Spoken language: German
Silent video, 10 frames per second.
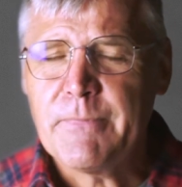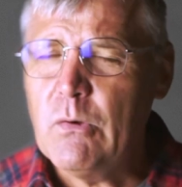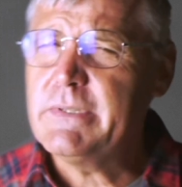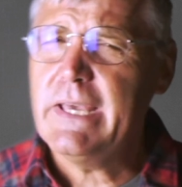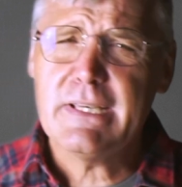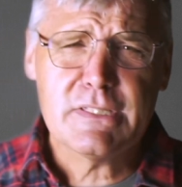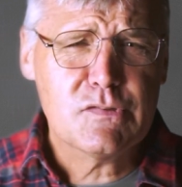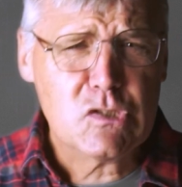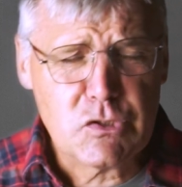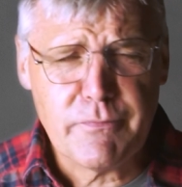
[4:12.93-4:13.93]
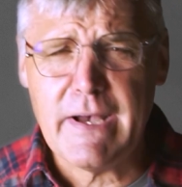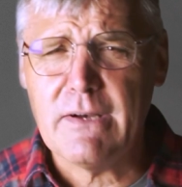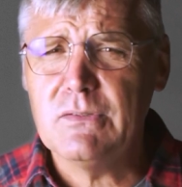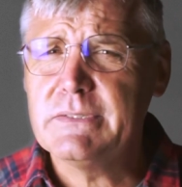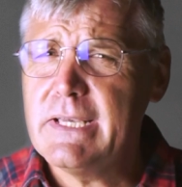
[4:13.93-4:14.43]
und er ist
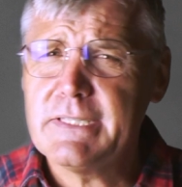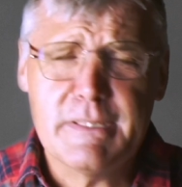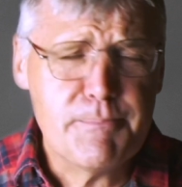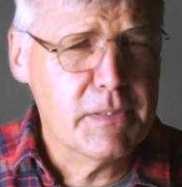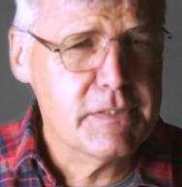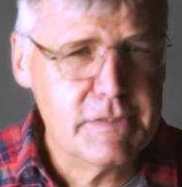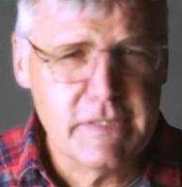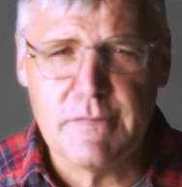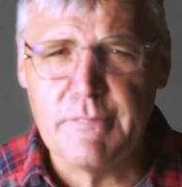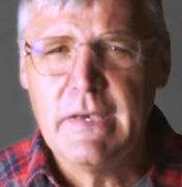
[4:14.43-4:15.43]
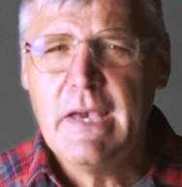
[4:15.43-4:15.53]
schwach und er ist depressiv,